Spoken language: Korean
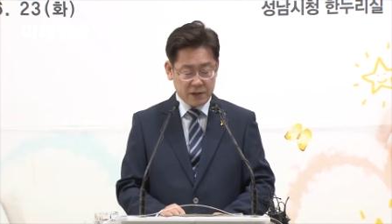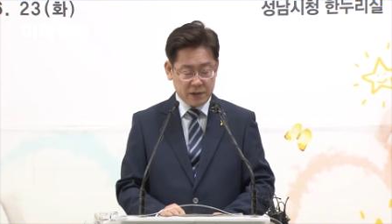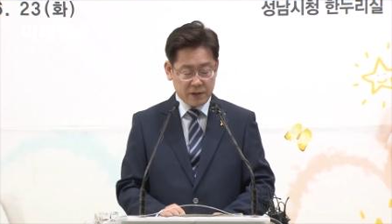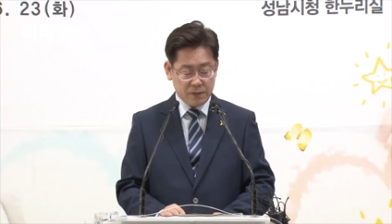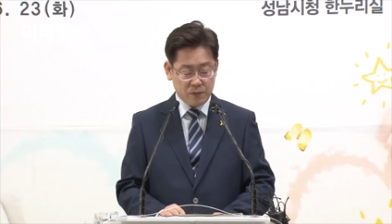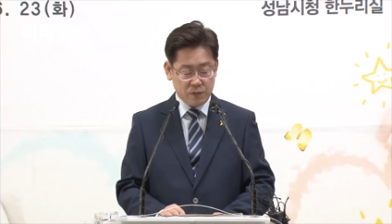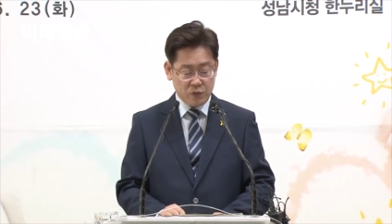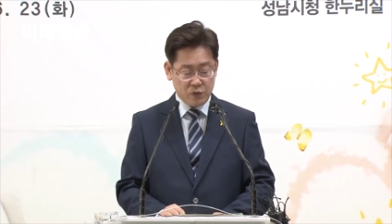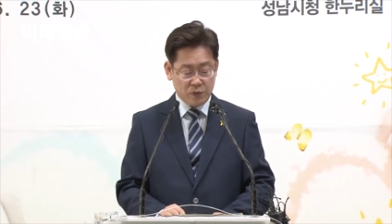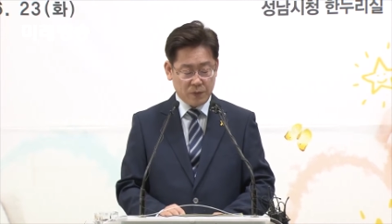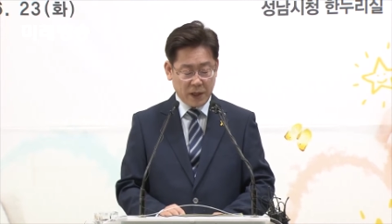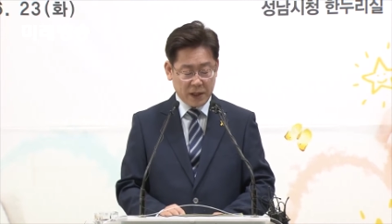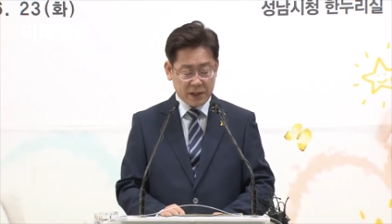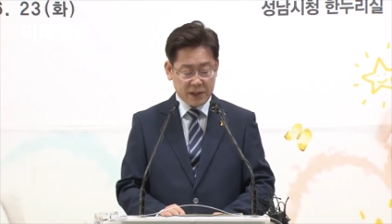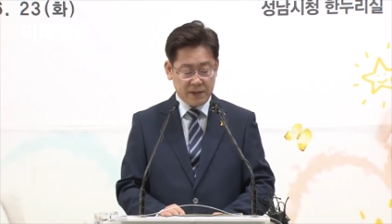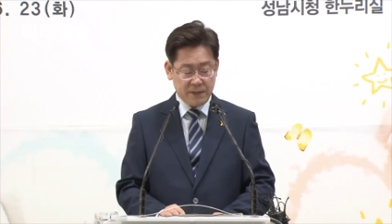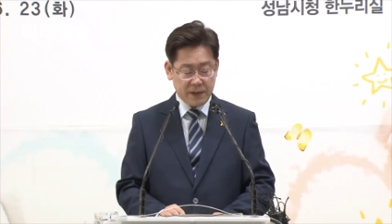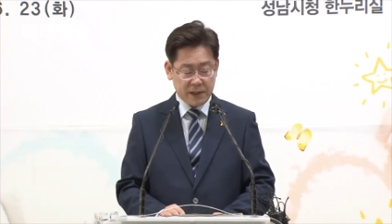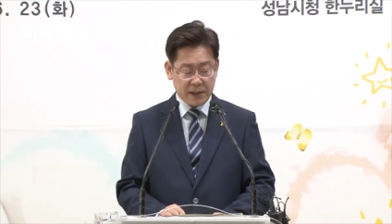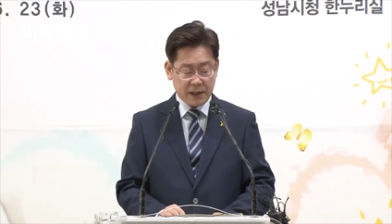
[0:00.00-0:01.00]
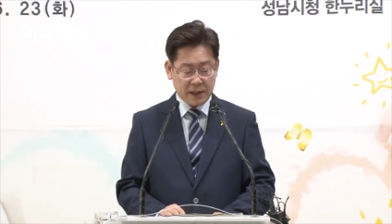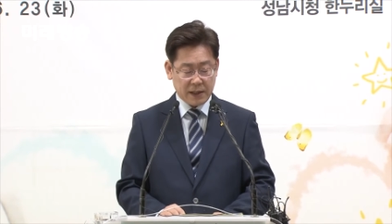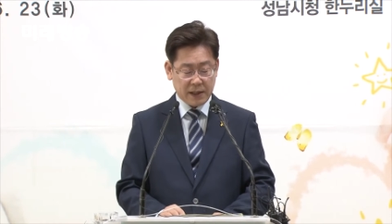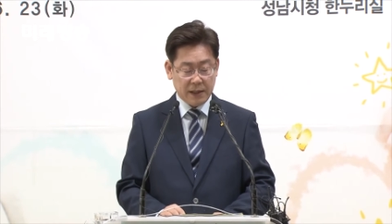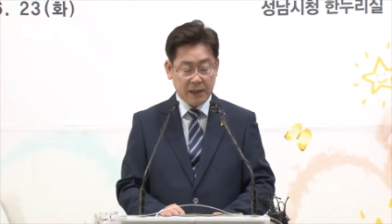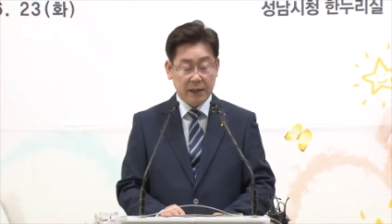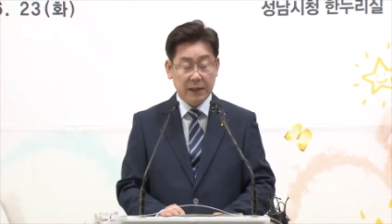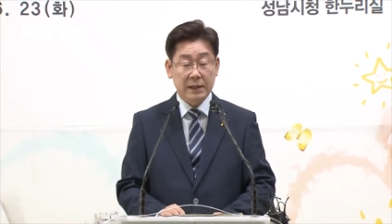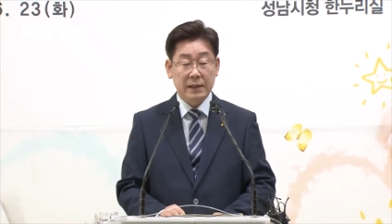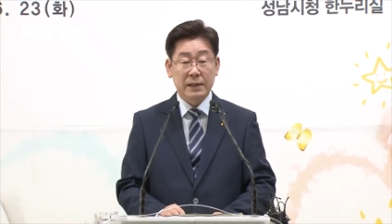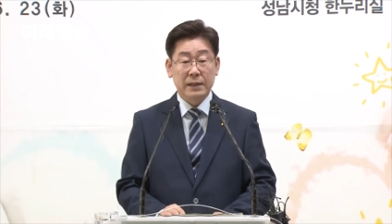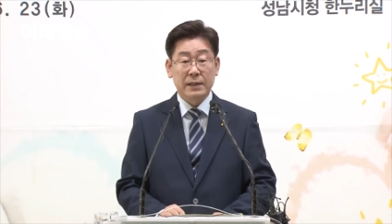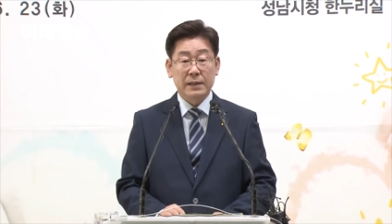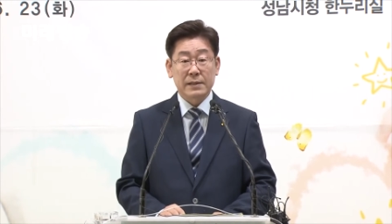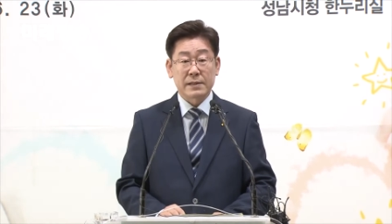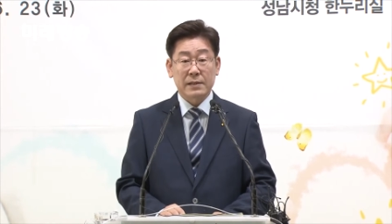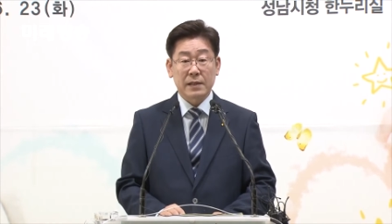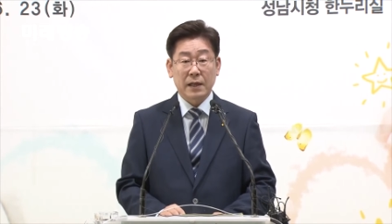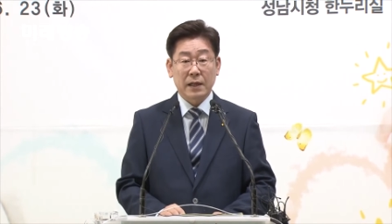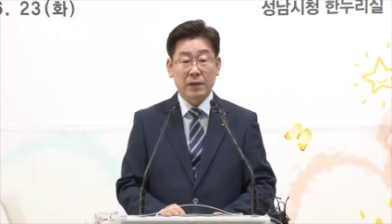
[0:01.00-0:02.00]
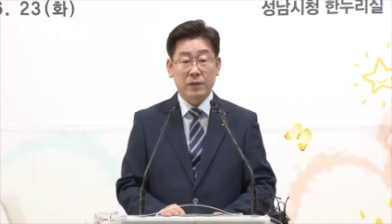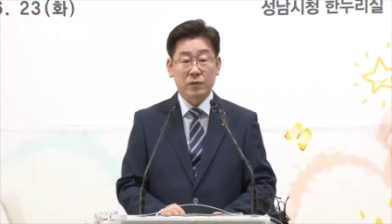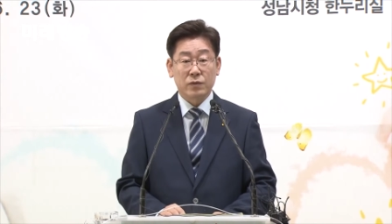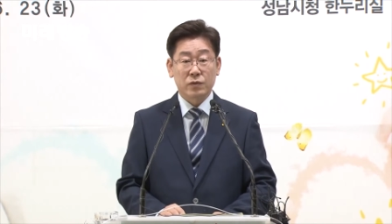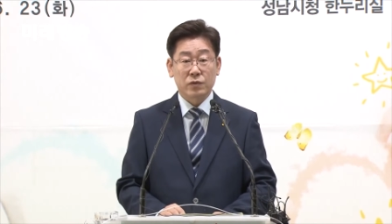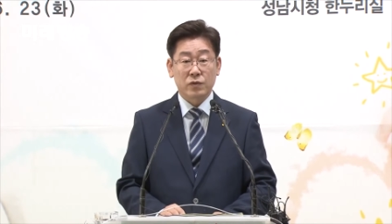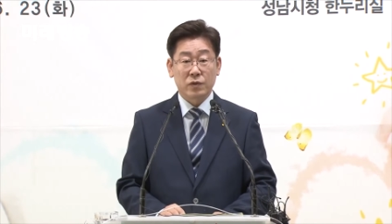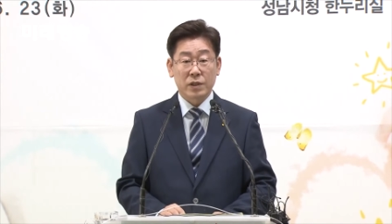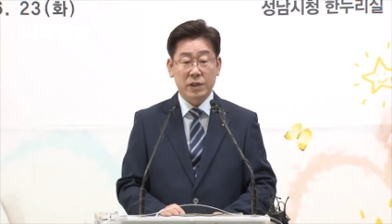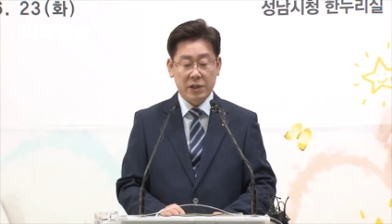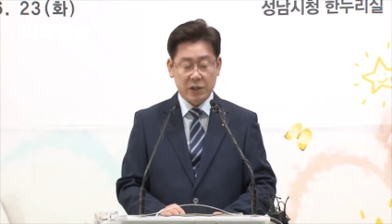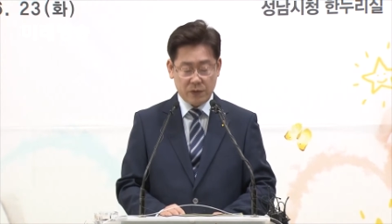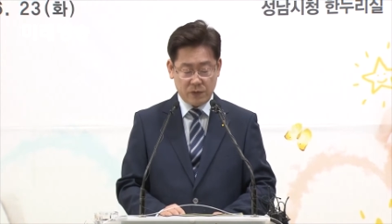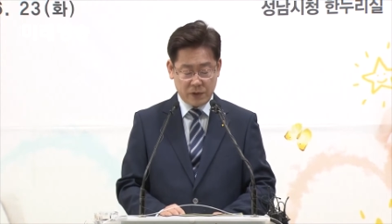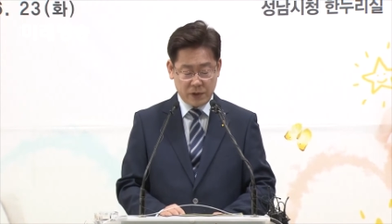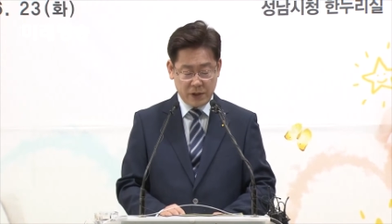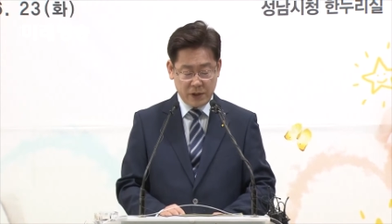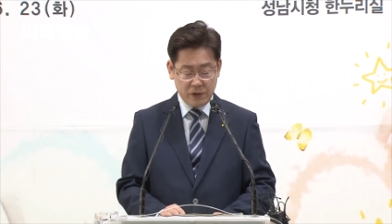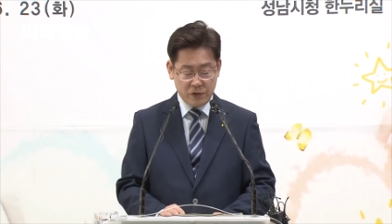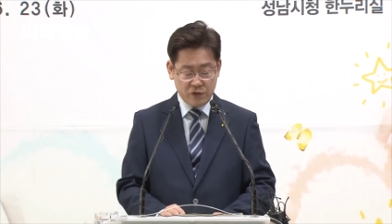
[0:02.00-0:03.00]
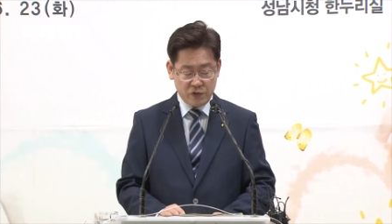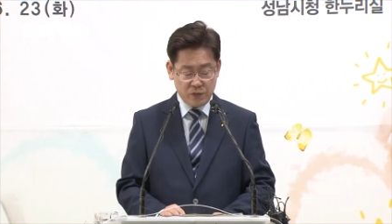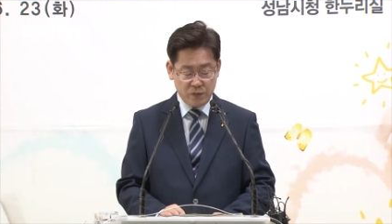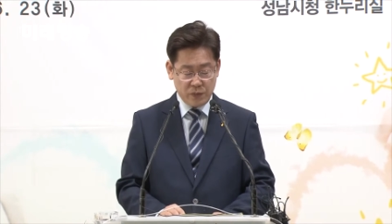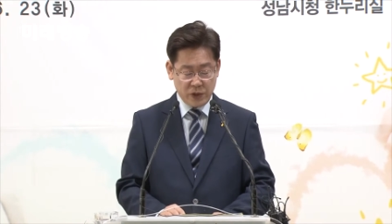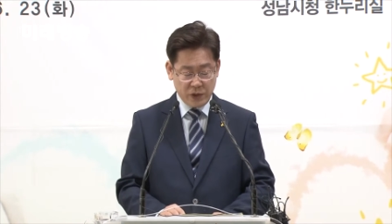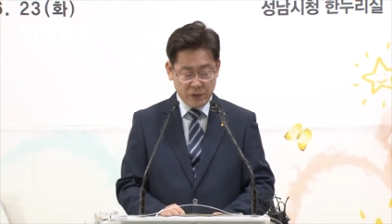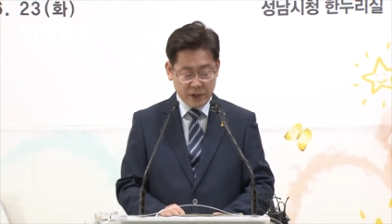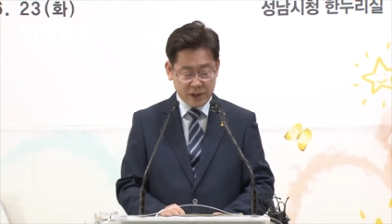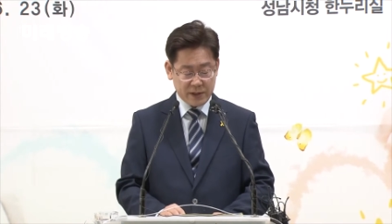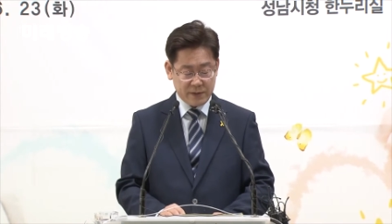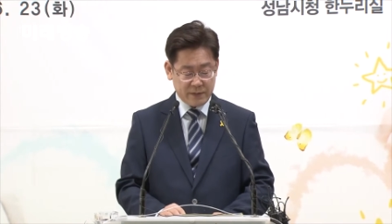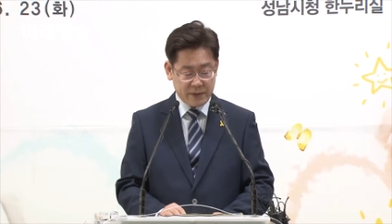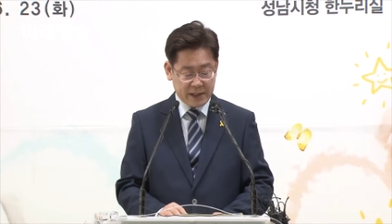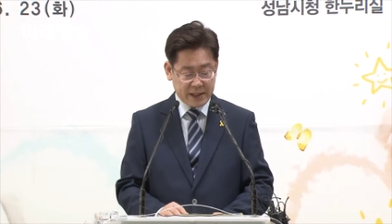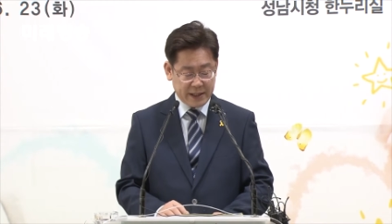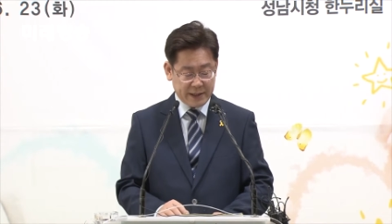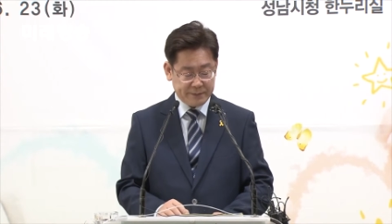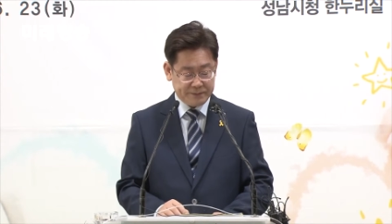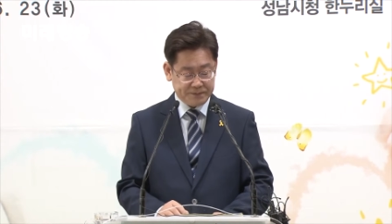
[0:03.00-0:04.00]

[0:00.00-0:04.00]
정부 방침에 따라 산후조리 지원을 준비해 왔습니다.